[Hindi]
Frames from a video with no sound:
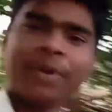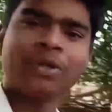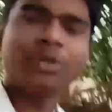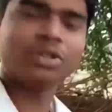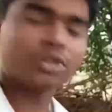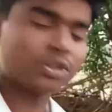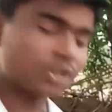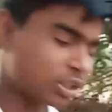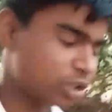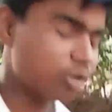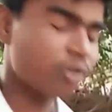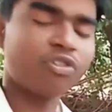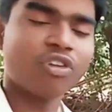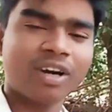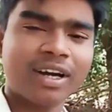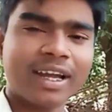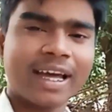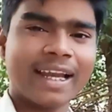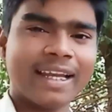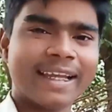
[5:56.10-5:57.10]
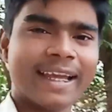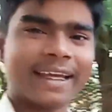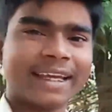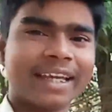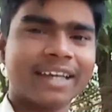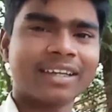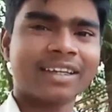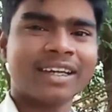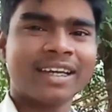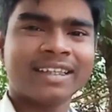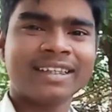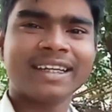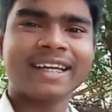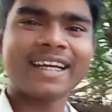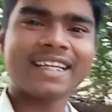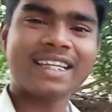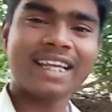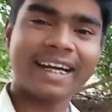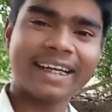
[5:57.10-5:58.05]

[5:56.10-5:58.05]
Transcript: फिर दोस्तों इसको फूल डाले जाएंगे देखा